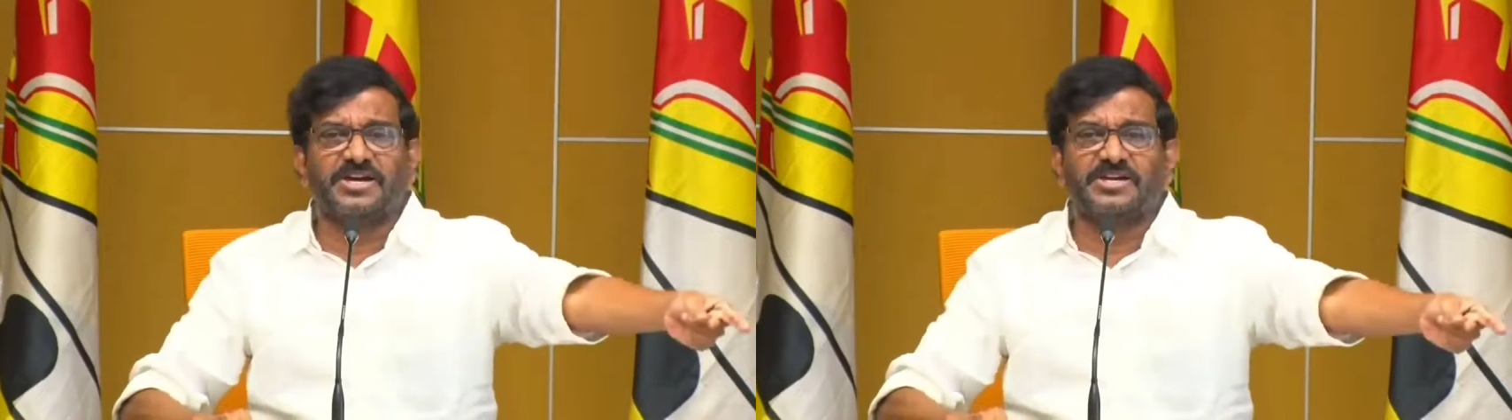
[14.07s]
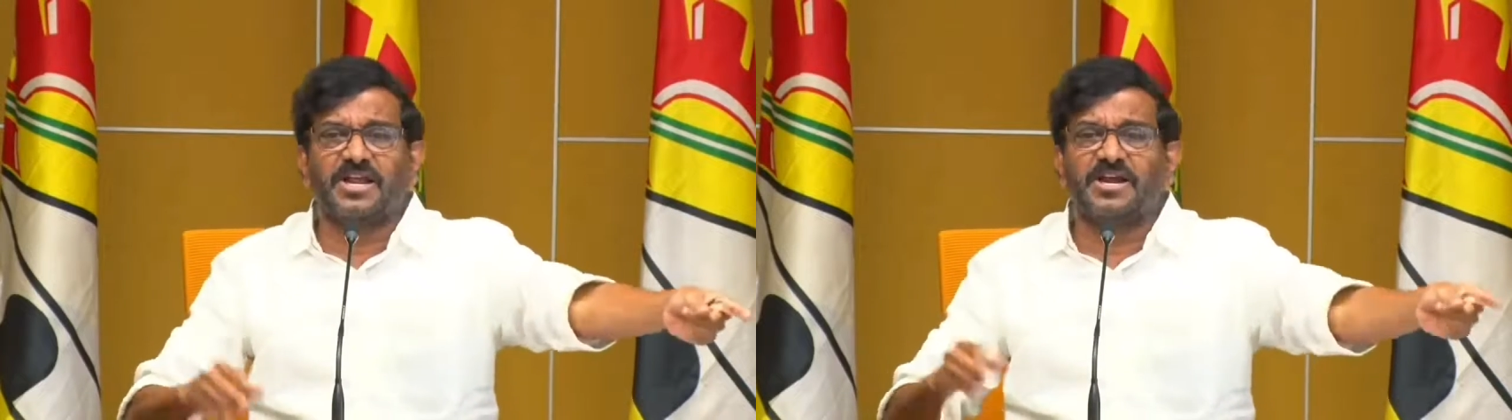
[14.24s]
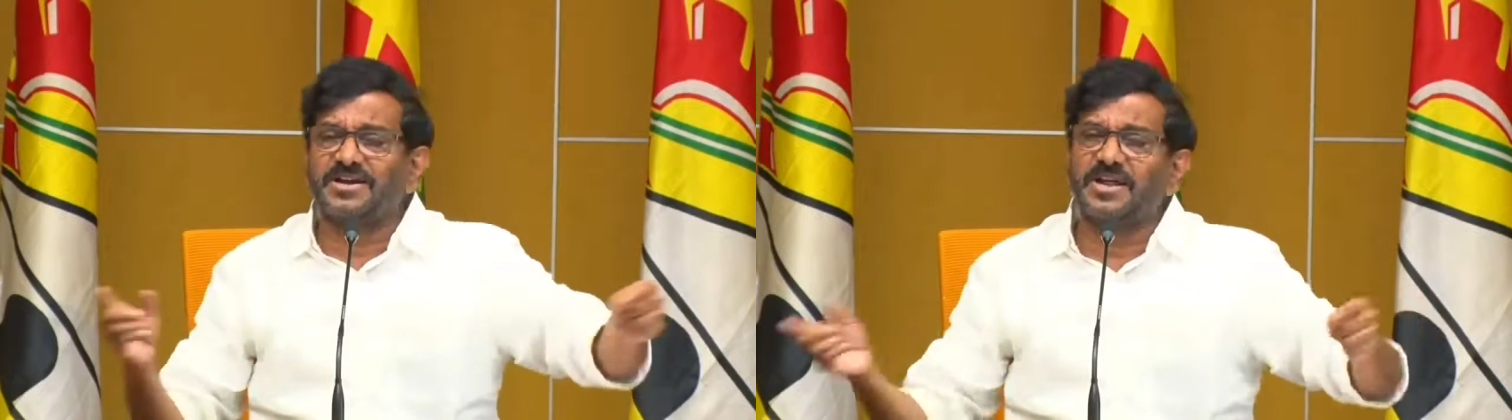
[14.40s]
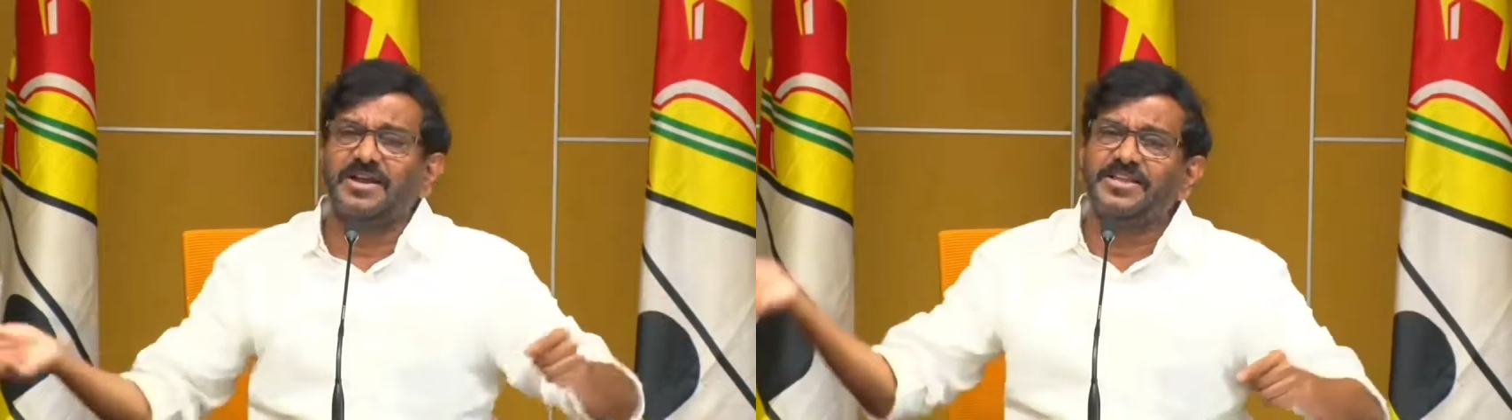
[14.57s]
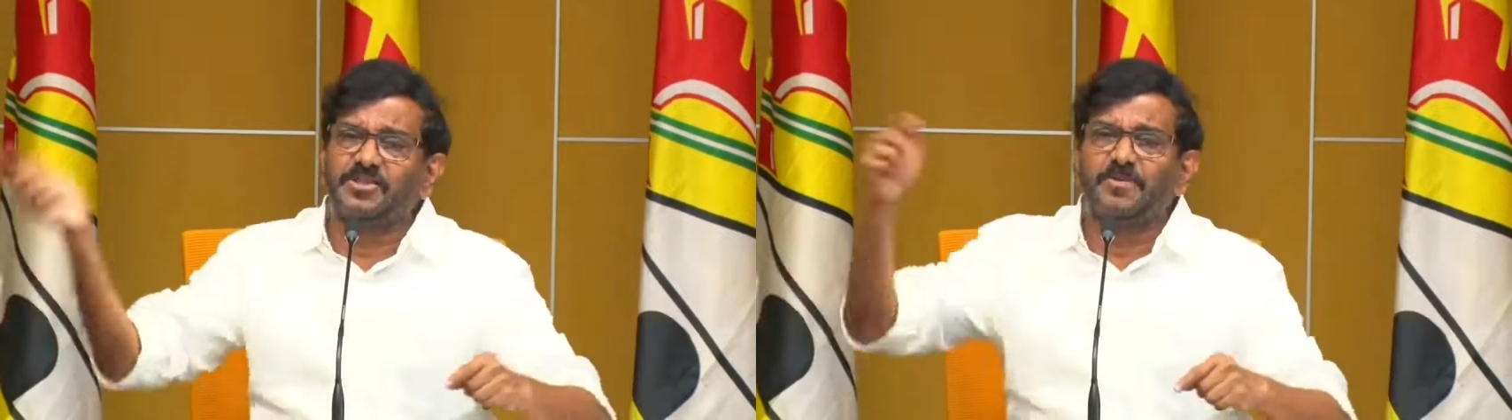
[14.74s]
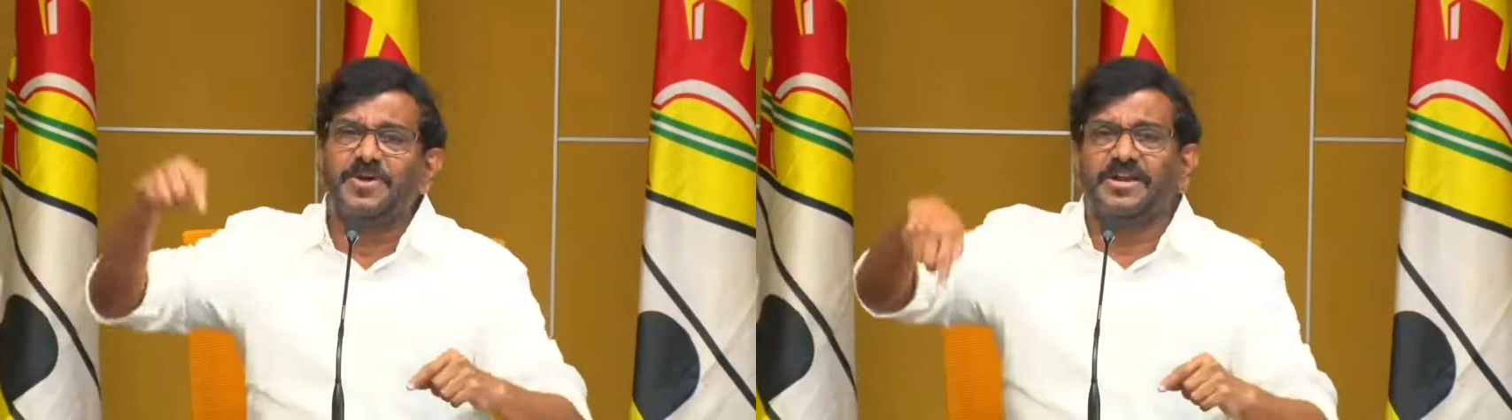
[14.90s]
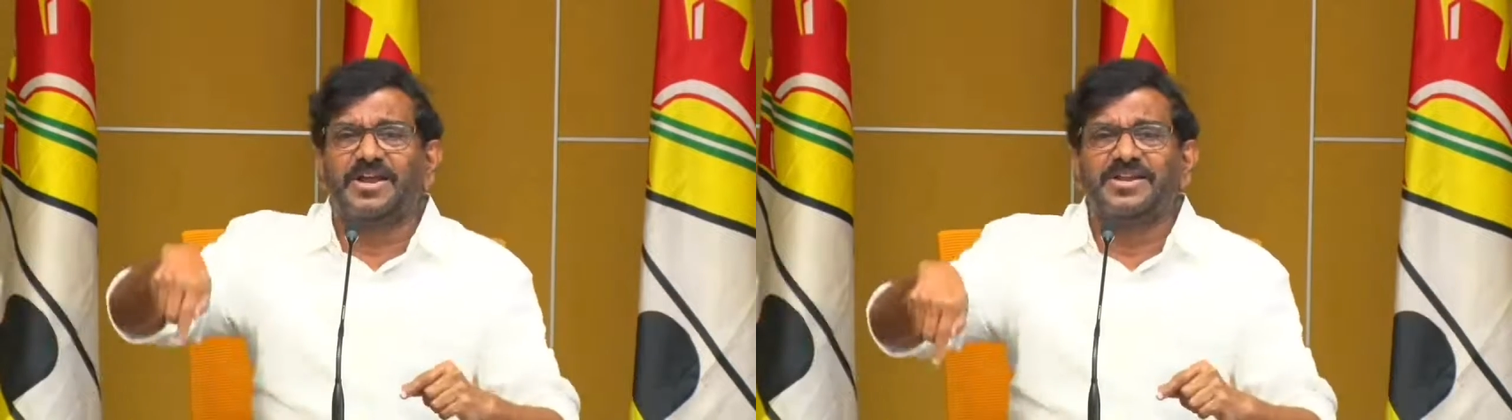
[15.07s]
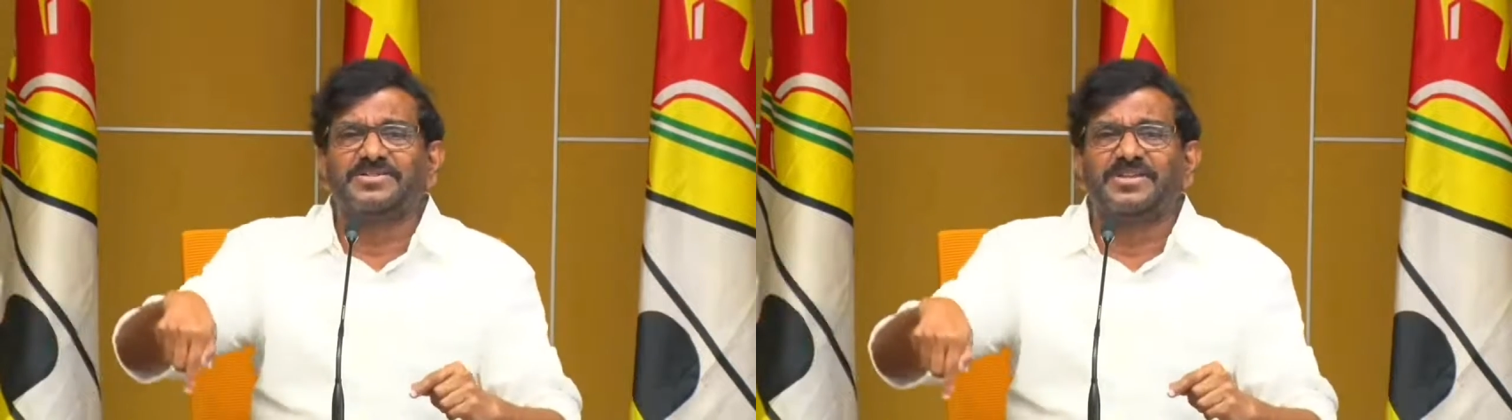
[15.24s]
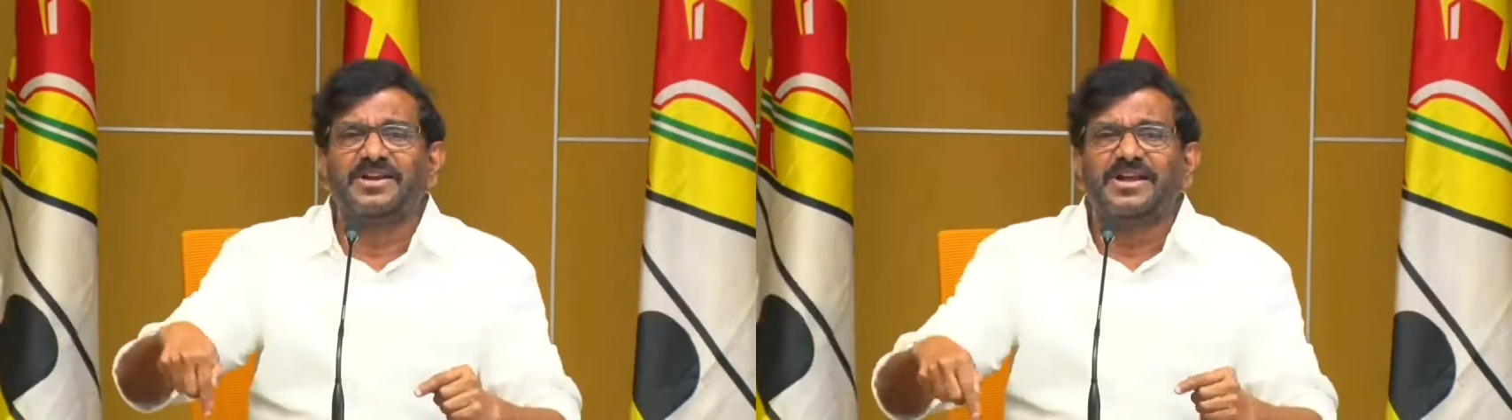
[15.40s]
రైతు కట్టాలంట రైతుకు
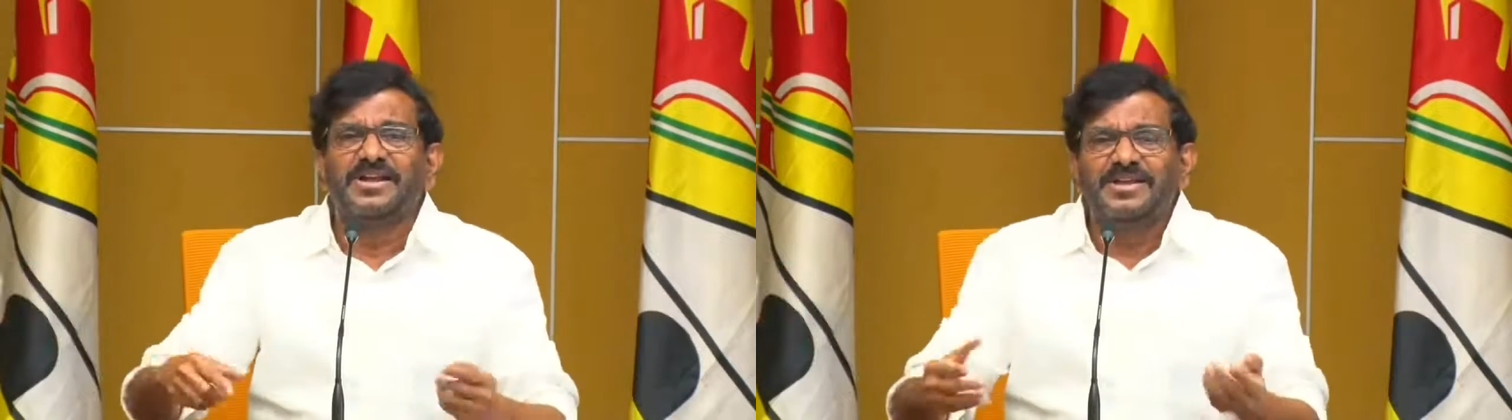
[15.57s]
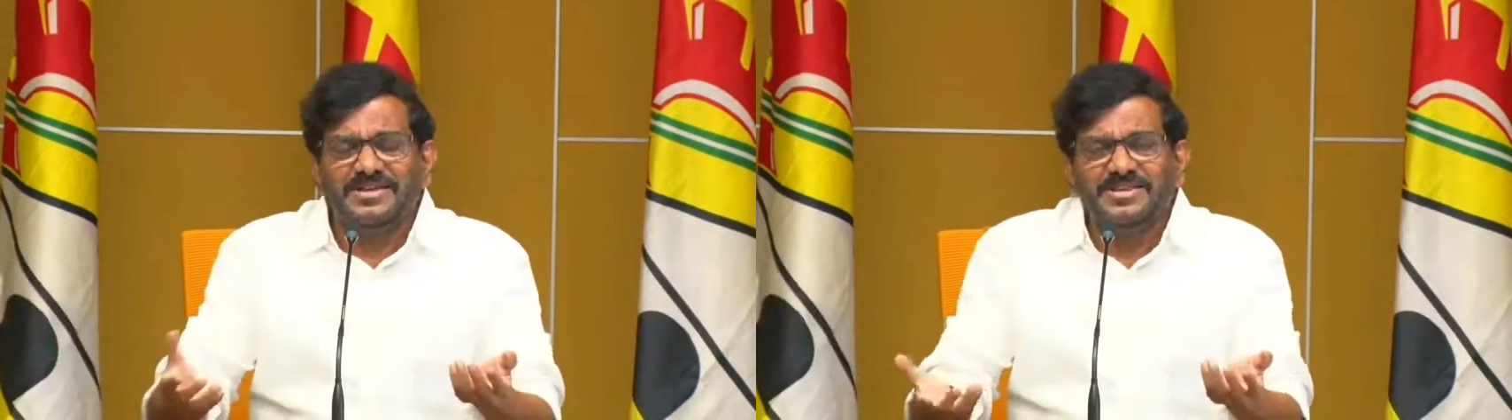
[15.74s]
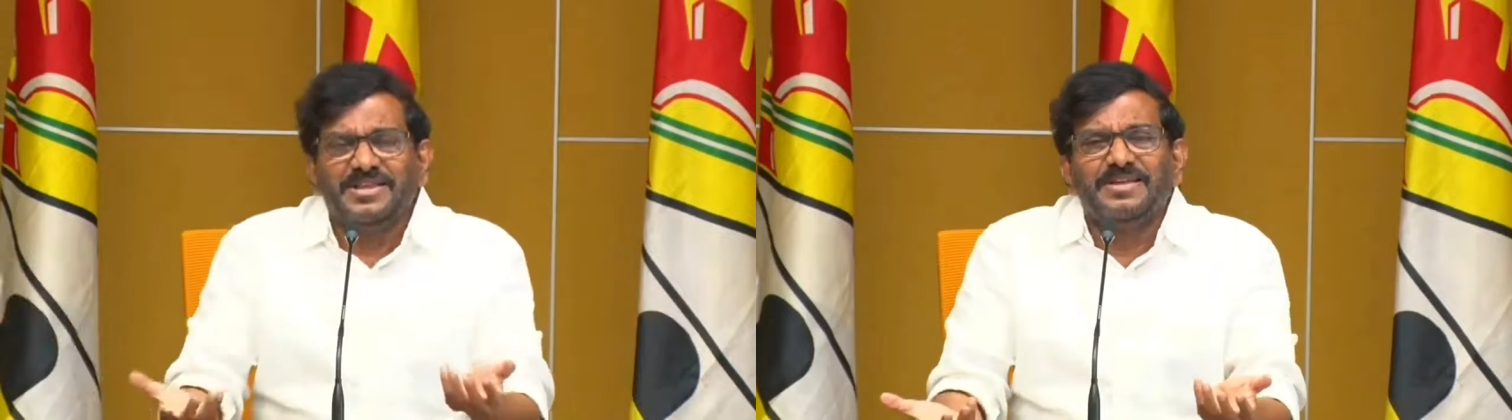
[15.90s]
మళ్ళీ చేస్తారు